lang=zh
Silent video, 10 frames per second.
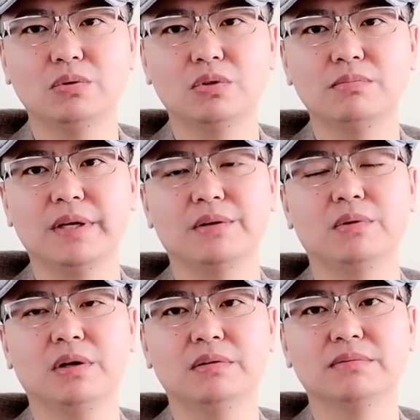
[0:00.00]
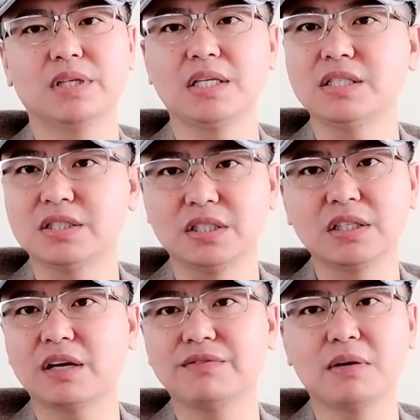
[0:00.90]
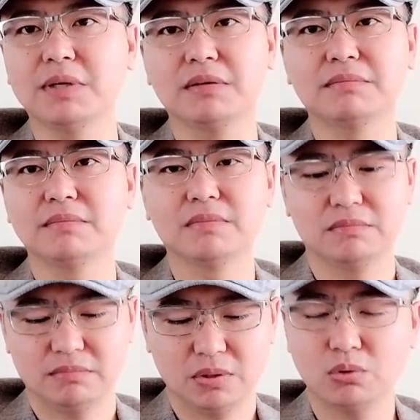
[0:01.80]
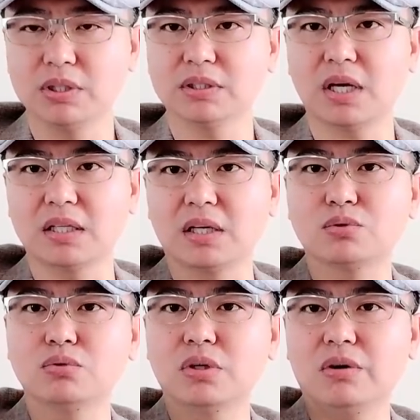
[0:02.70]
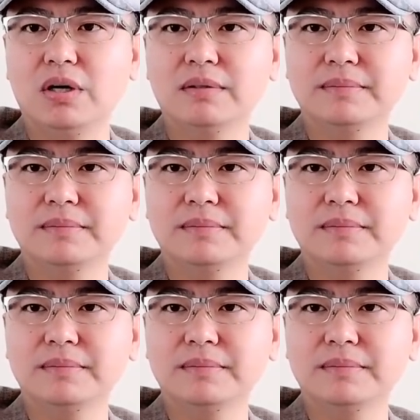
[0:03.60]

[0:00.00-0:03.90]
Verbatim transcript: 洲、美国在意识形态方面会大打出手啊。